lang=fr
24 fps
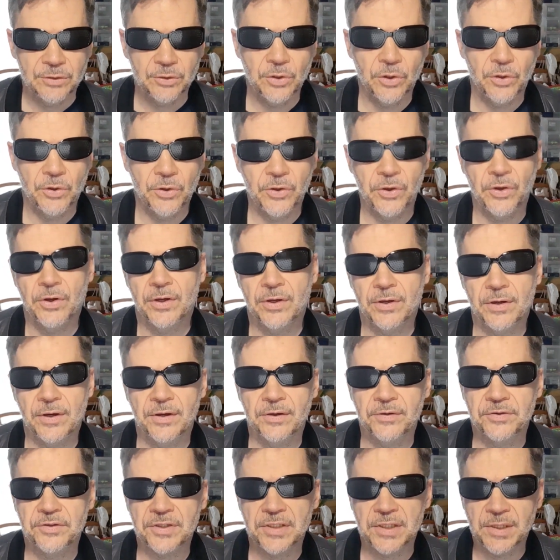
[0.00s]
Donc,
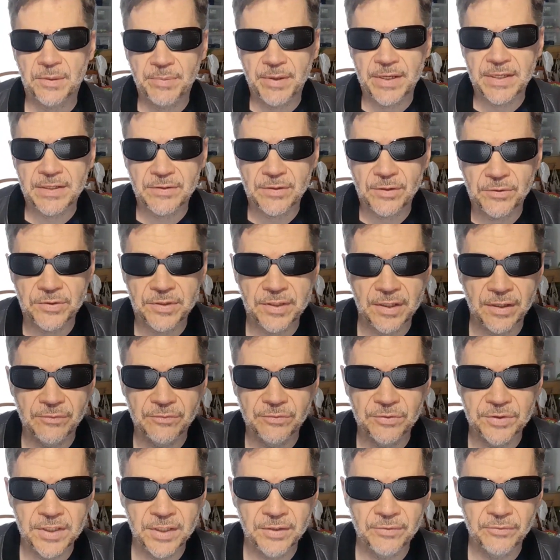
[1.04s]
euh, je ne sais pas ce que ça
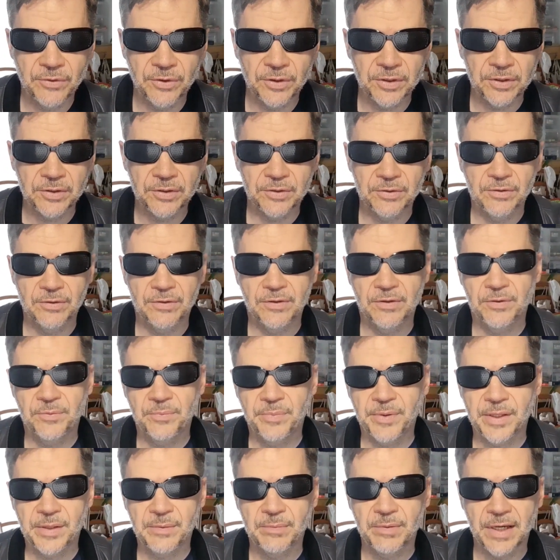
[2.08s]
vous évoque, le
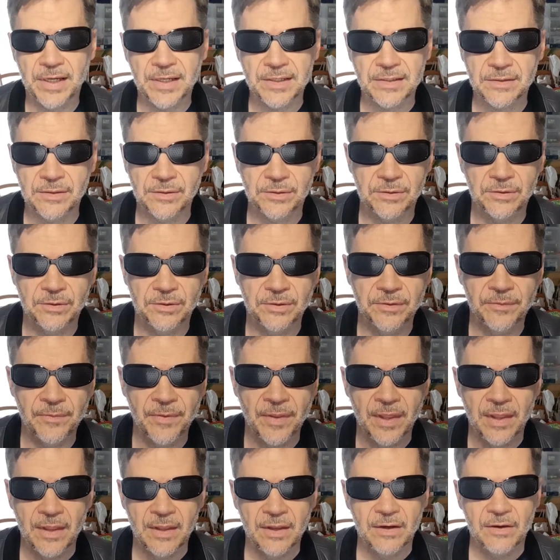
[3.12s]
Pays Basque, le
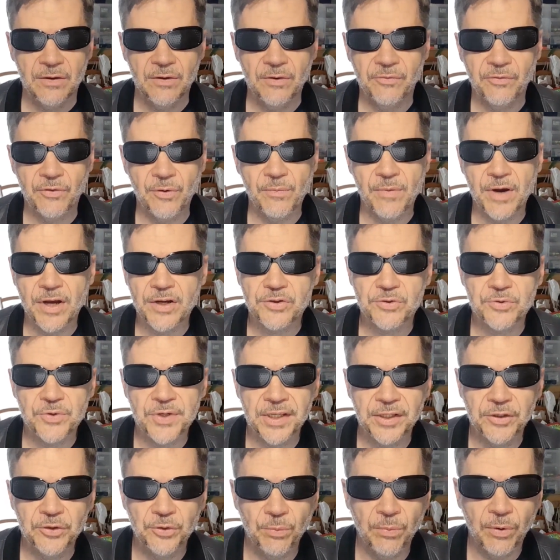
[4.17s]
fromage au
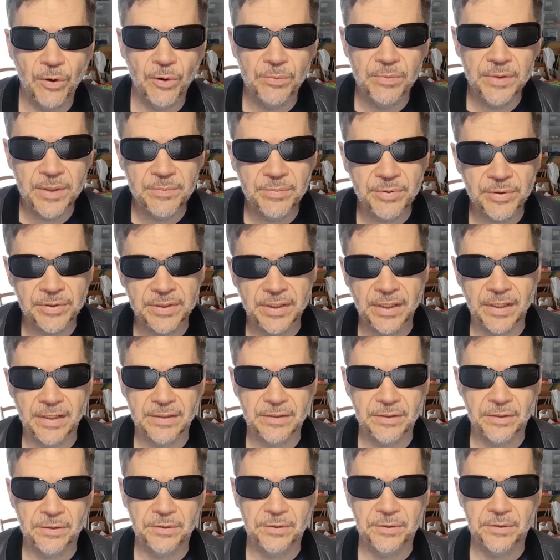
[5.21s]
lait de brebis
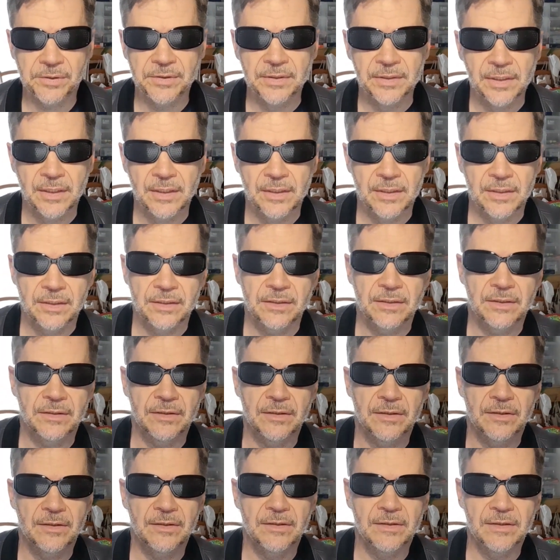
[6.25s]
peut-être,
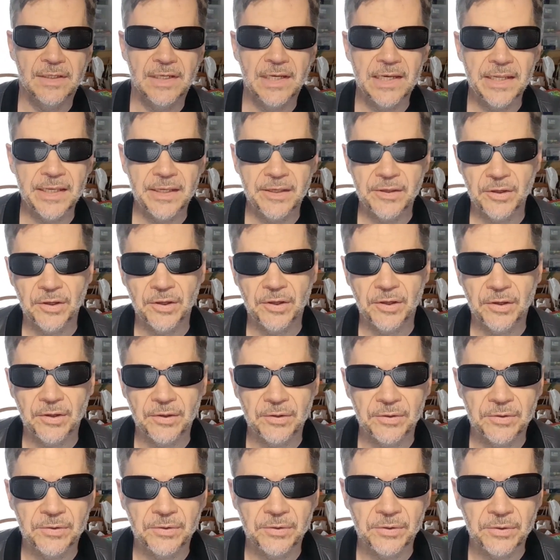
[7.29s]
les liqueurs,
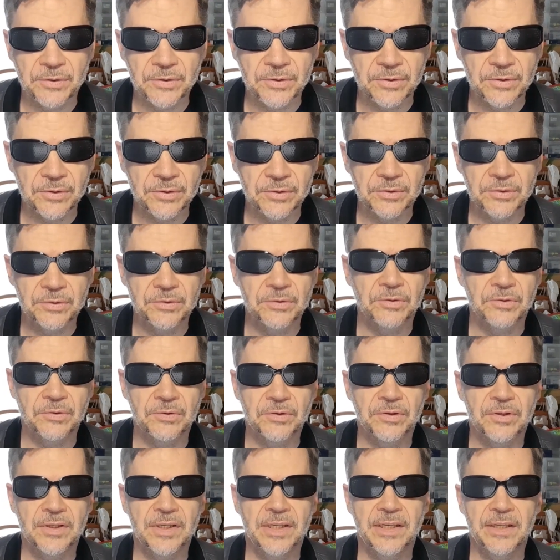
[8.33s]

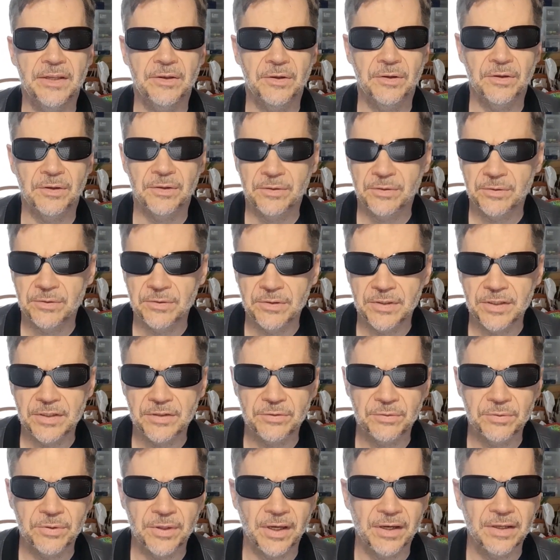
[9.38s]
donc les liqueurs
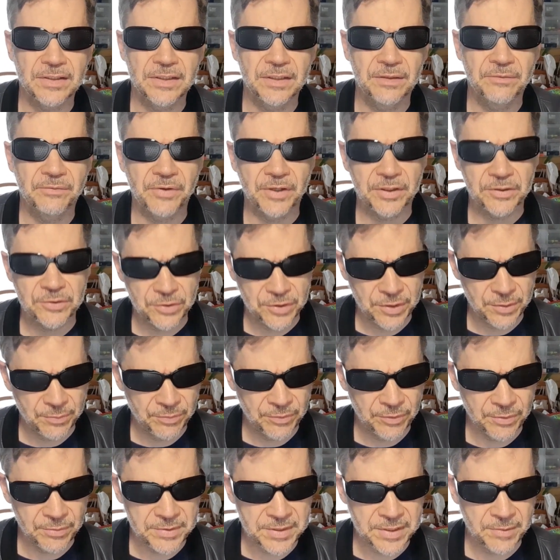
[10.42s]
iso ah, je ne sais
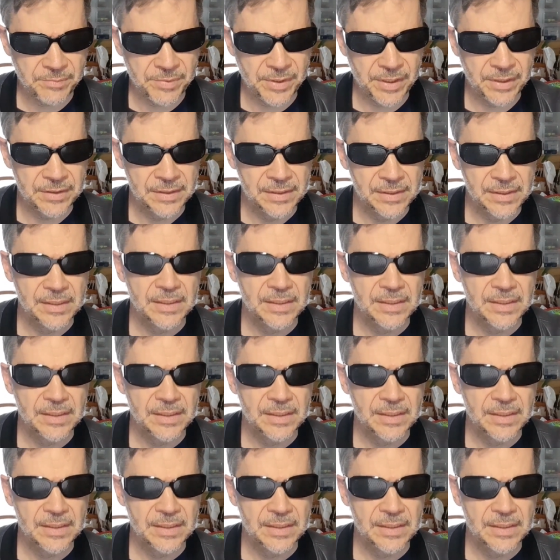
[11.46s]
plus comment ça s'appelle.